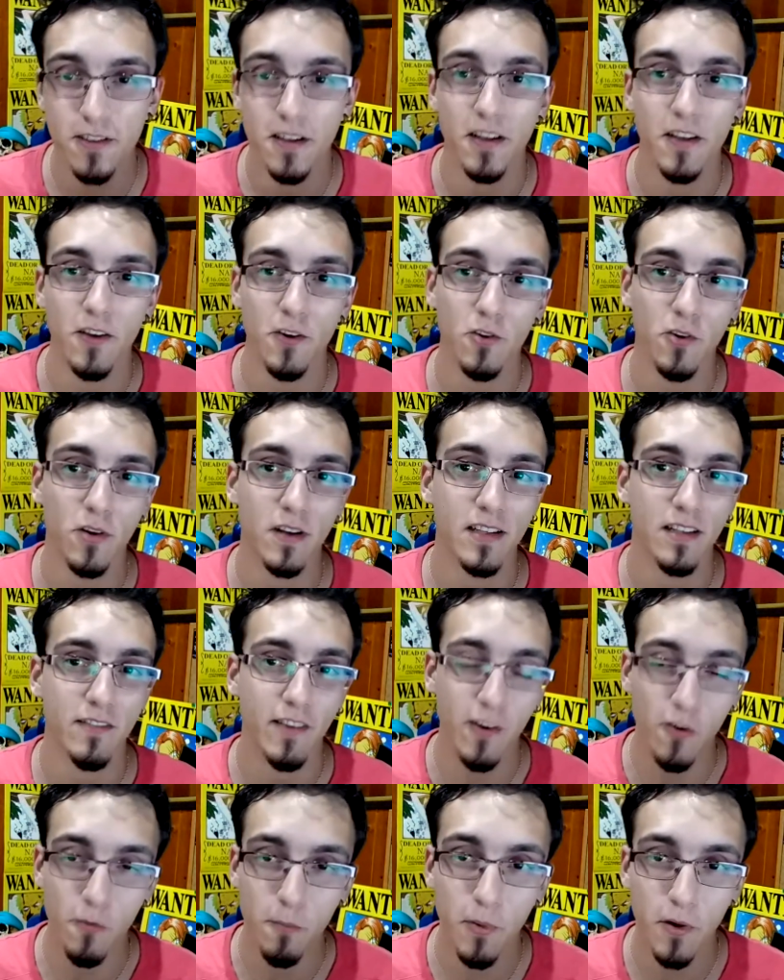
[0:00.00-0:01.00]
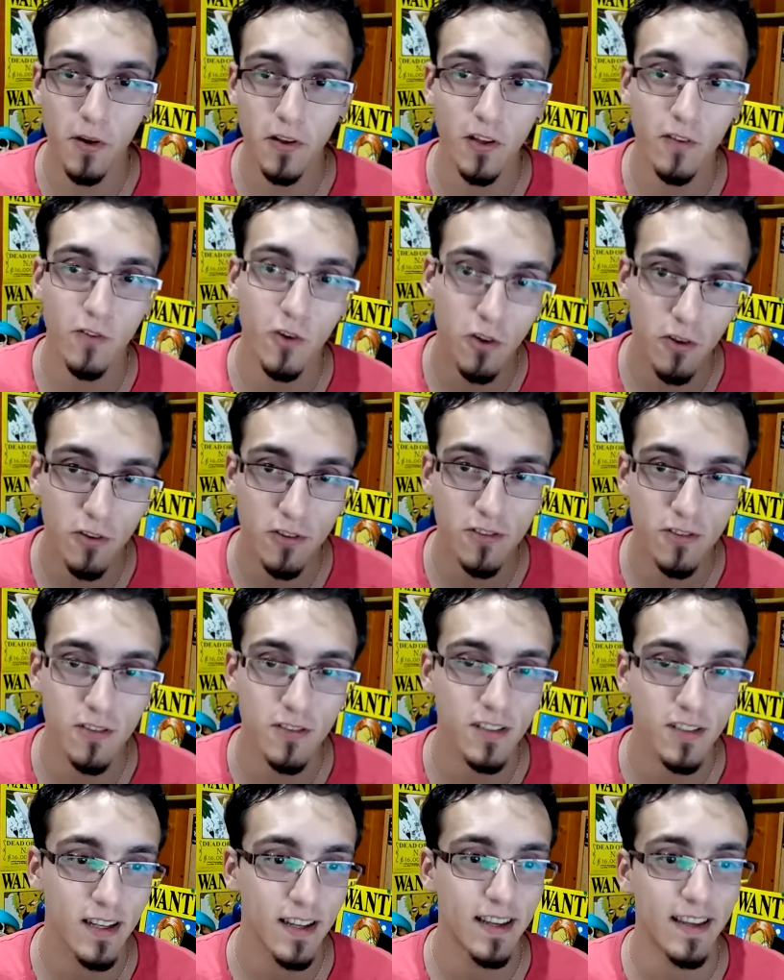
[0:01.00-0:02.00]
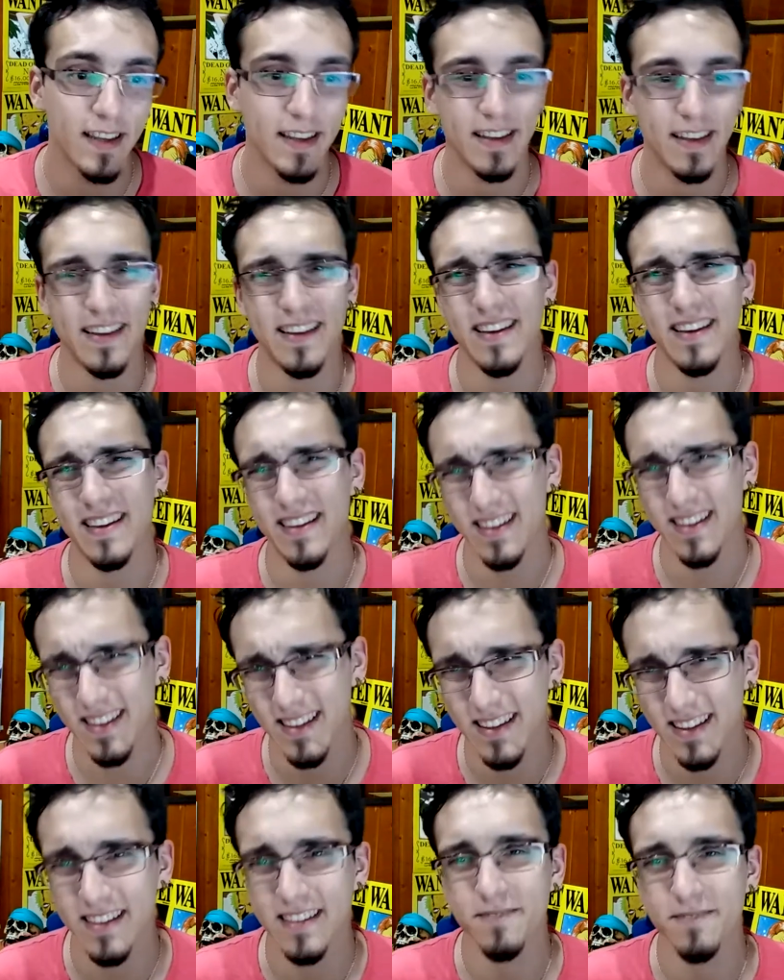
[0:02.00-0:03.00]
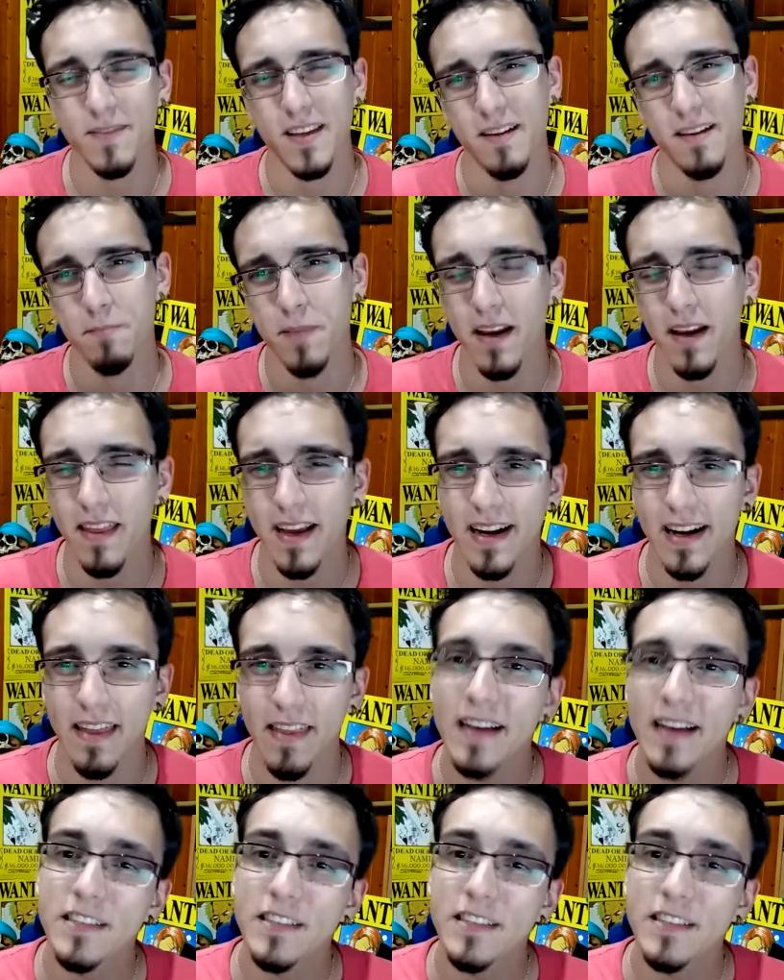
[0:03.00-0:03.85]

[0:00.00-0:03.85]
y otros que se ven un poquito borrosos y pierde calidad.